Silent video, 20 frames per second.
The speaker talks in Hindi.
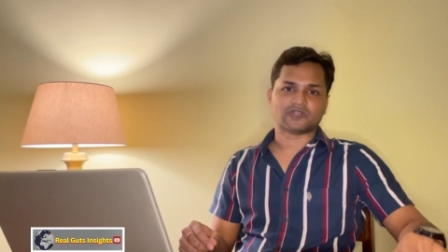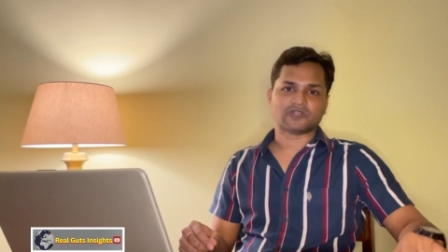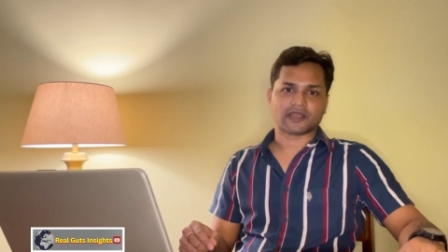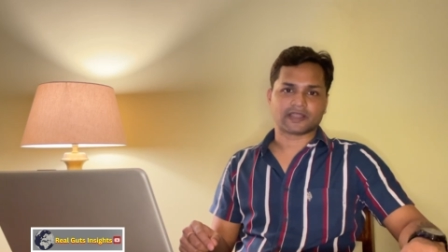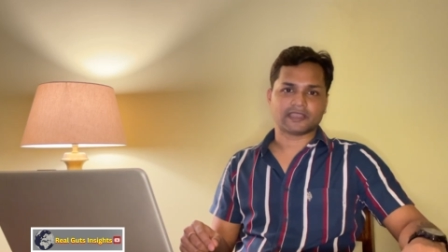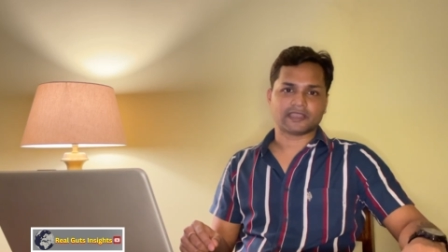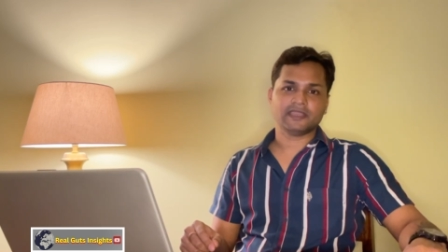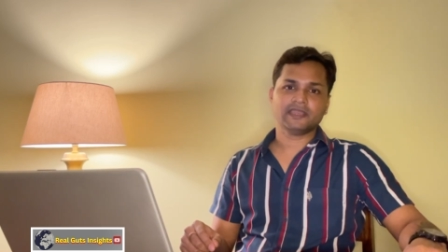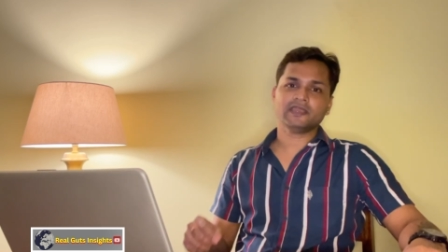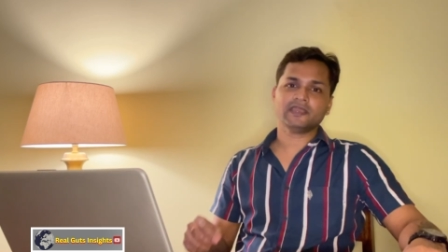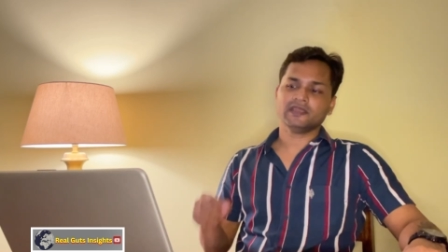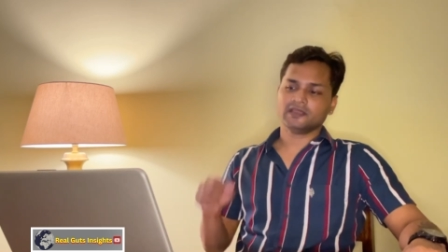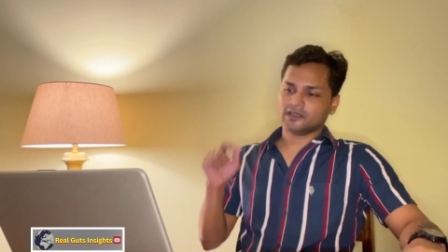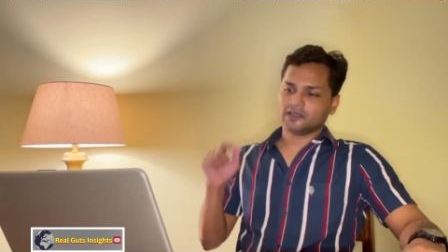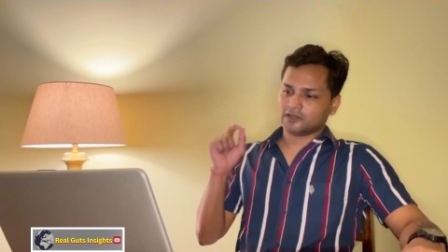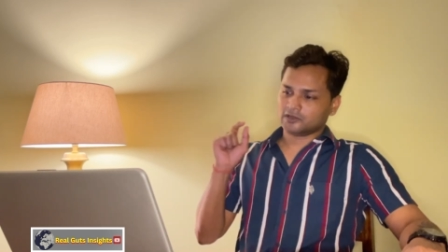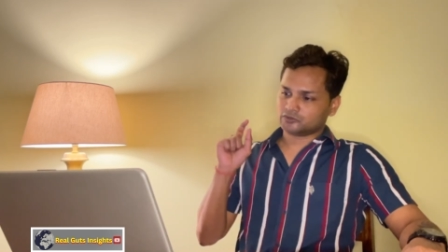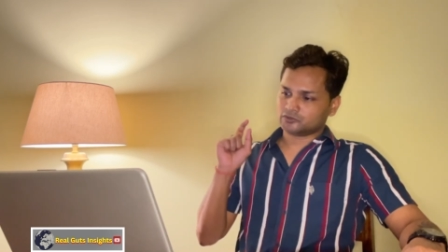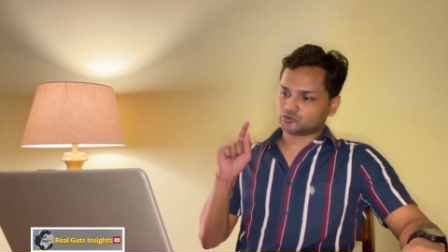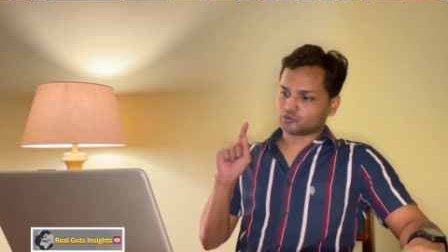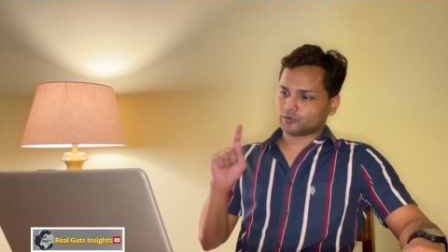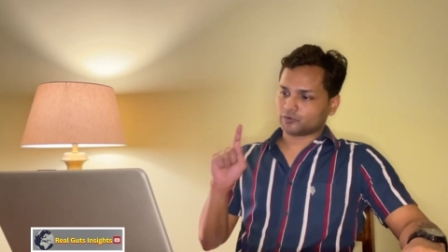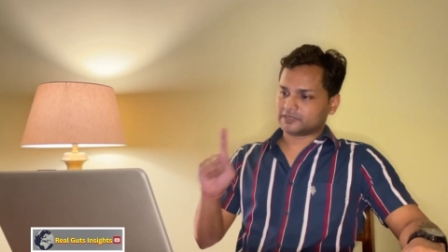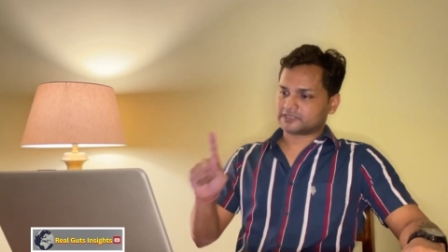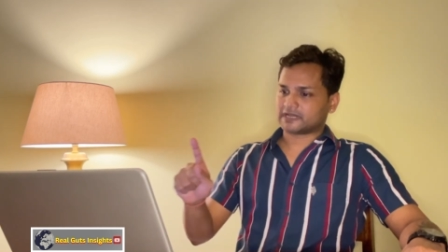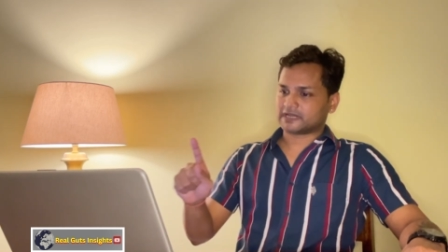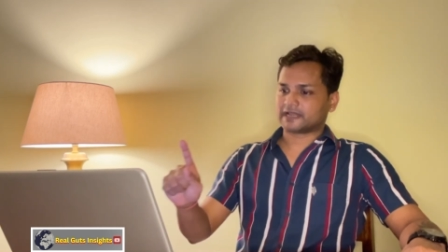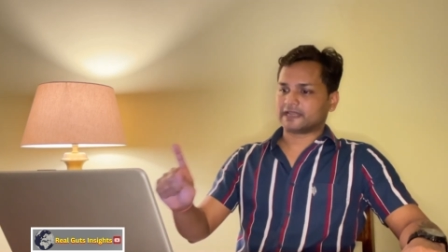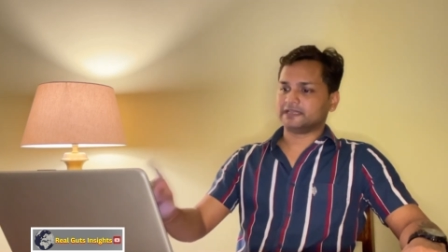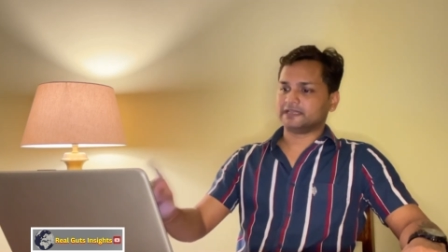ताकि जो
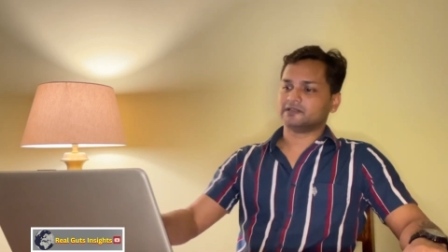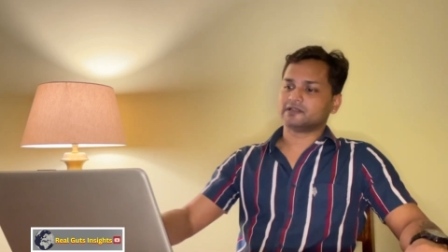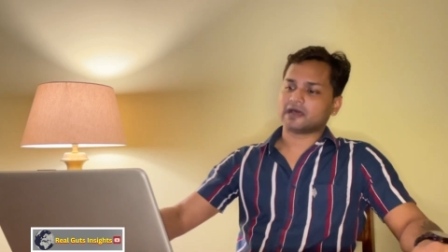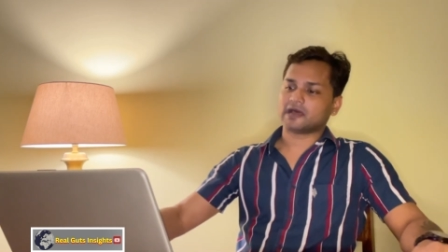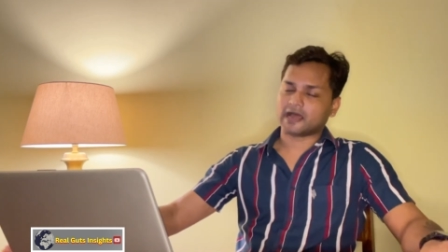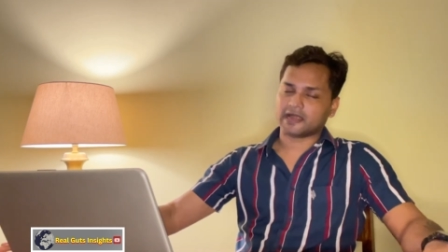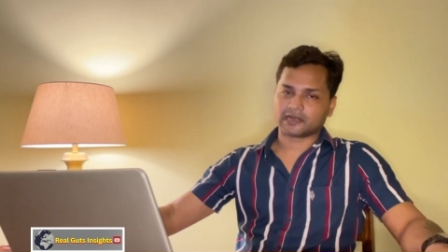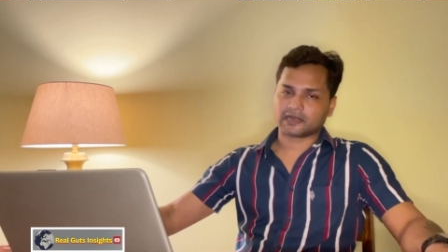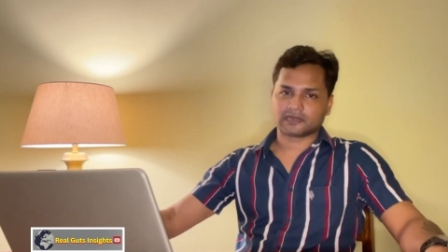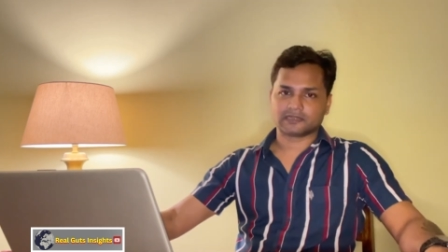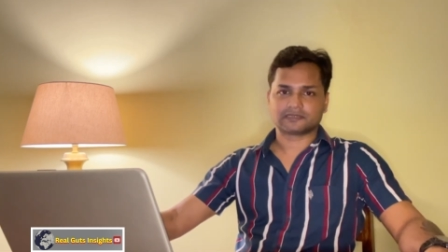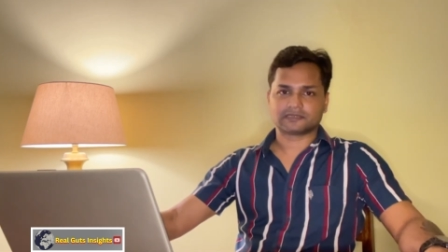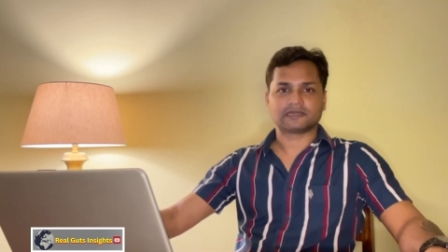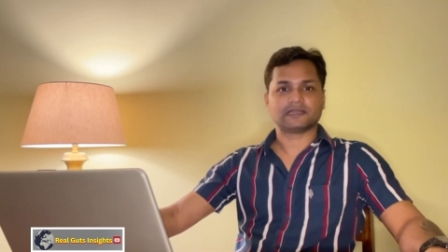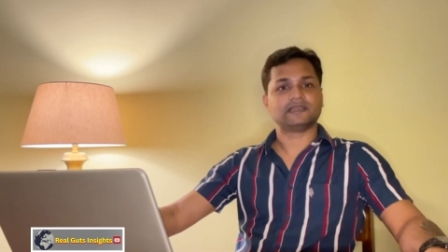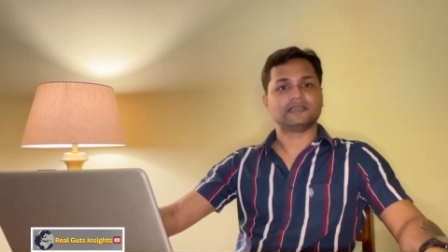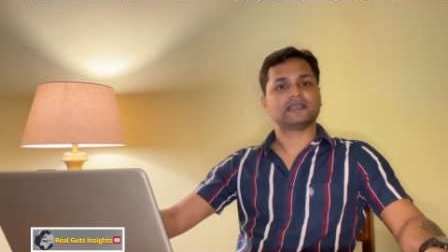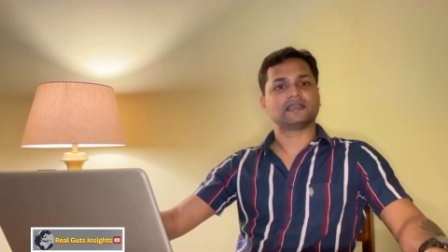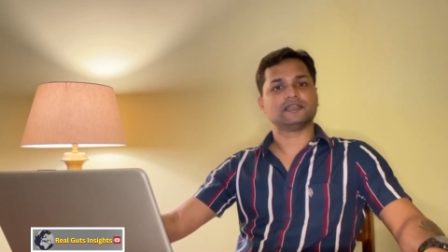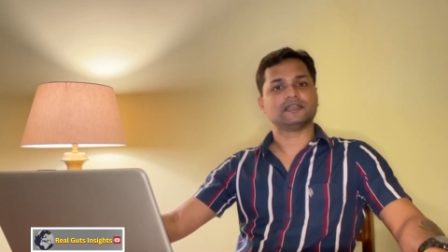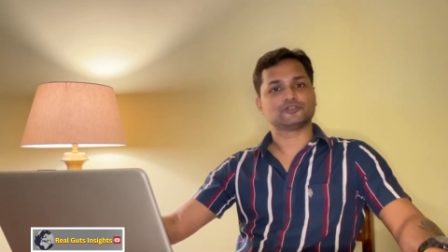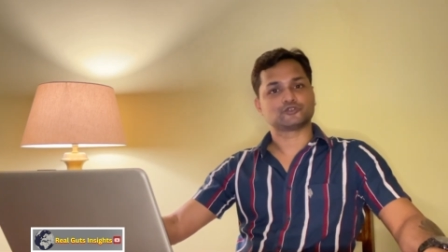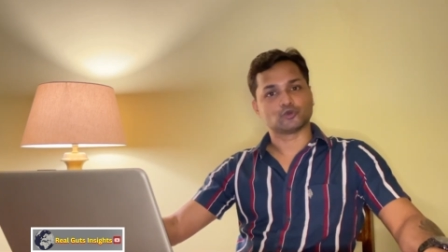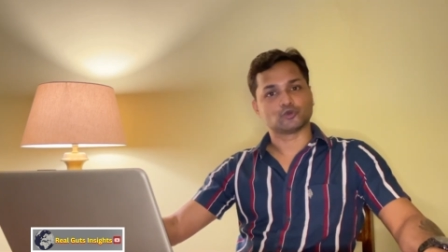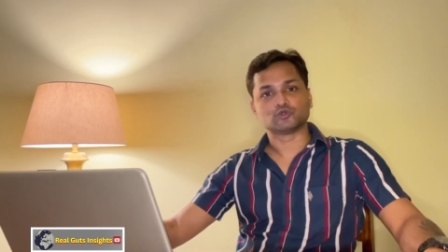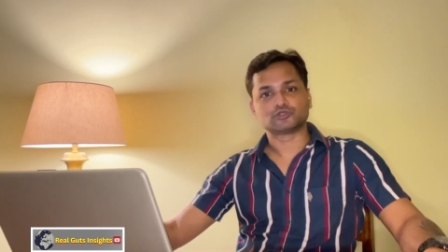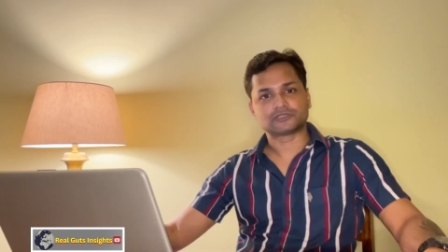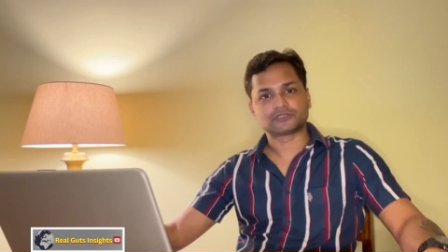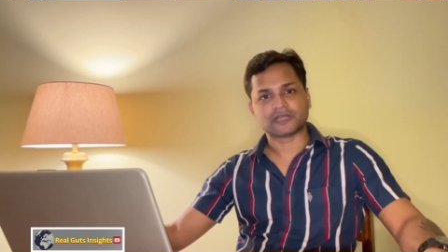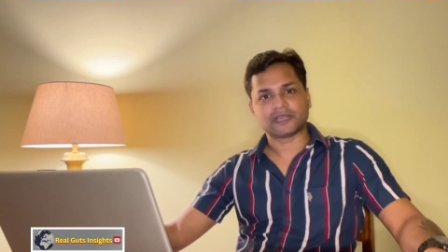ऐसा घिनना हरकत करने के लिए
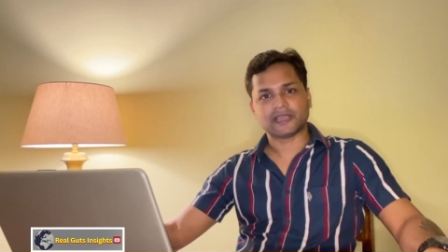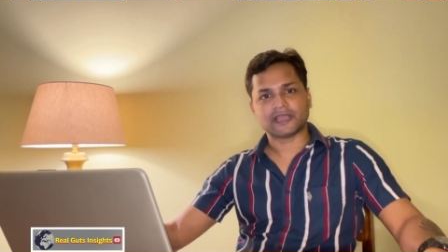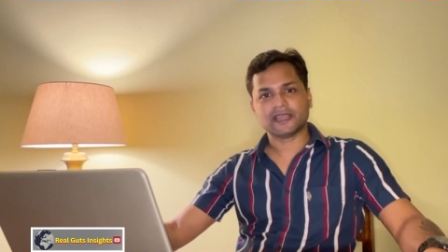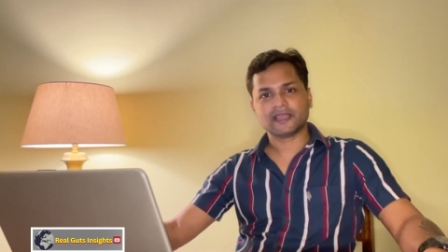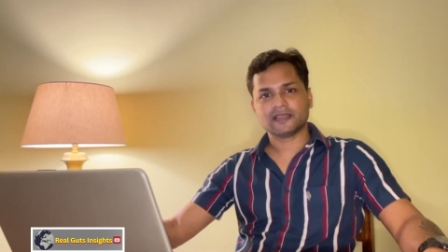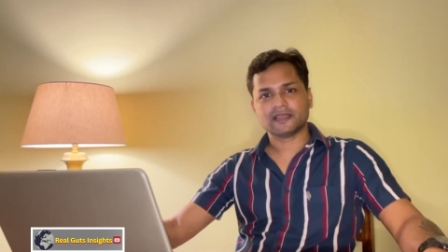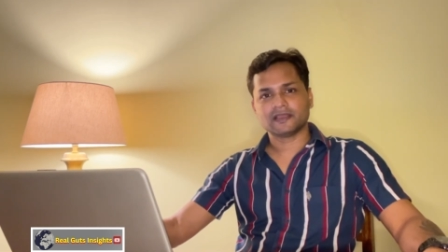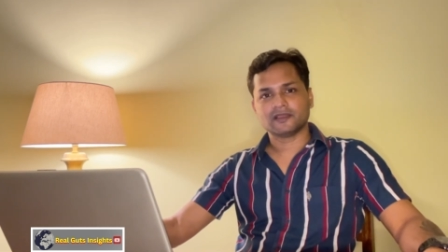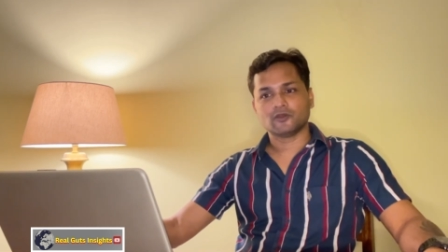सोचते हैं